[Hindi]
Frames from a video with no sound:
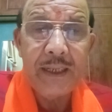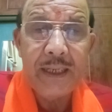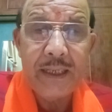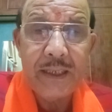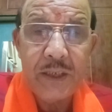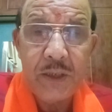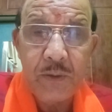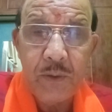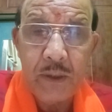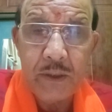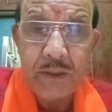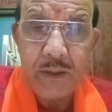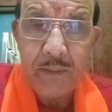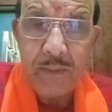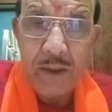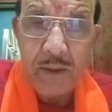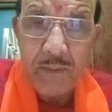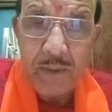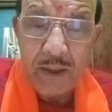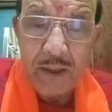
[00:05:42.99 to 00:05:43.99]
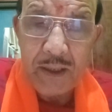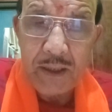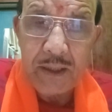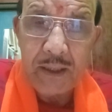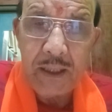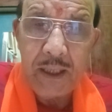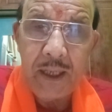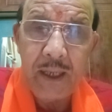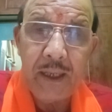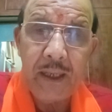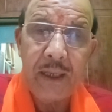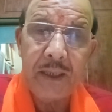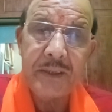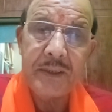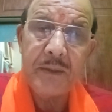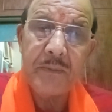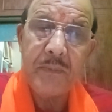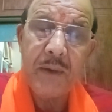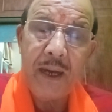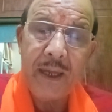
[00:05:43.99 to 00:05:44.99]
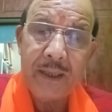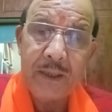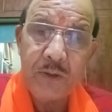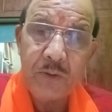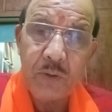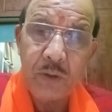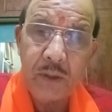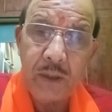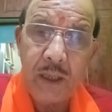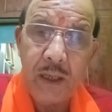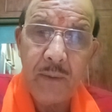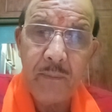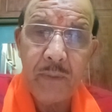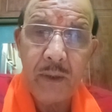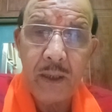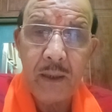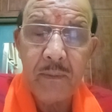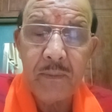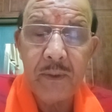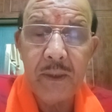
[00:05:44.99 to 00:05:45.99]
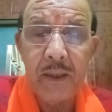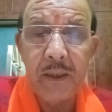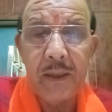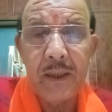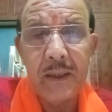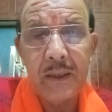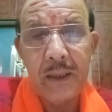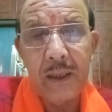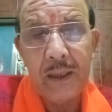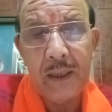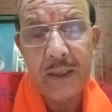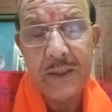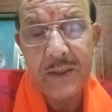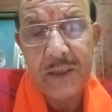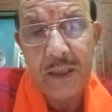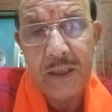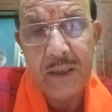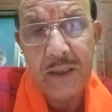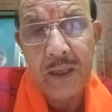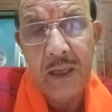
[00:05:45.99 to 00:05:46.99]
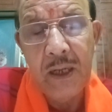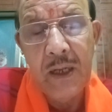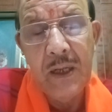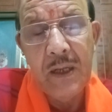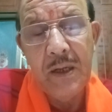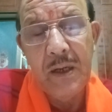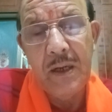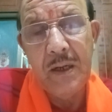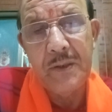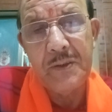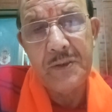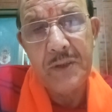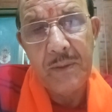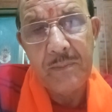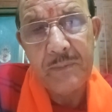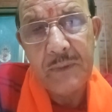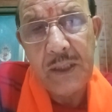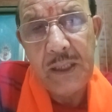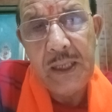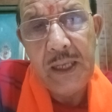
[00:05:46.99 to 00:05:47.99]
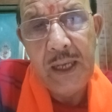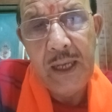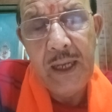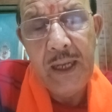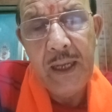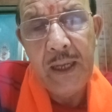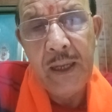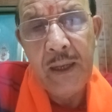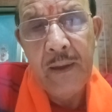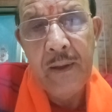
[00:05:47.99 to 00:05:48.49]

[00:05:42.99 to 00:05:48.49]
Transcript: कैसे वह ज़मीन में गिरती है कैसे बारिश होती है बर्फ़ गिर करके कैसे जमती है